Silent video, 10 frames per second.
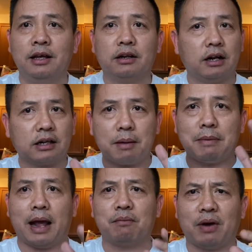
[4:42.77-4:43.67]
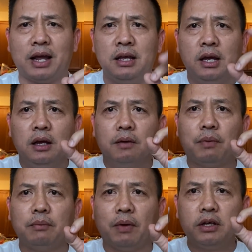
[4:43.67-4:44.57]
Thành ra các bạn phải
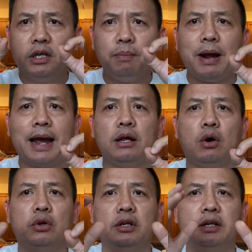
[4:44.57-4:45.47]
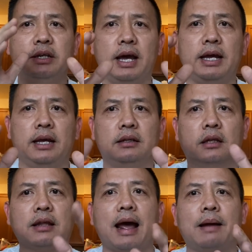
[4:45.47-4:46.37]
phải phải keep eye on the day and the
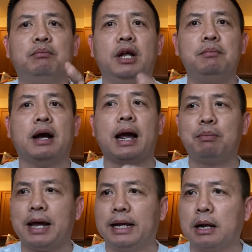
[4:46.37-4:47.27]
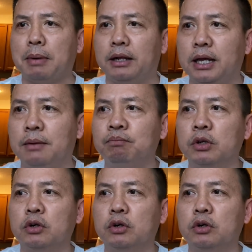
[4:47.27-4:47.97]
time để mà apply các bạn nha.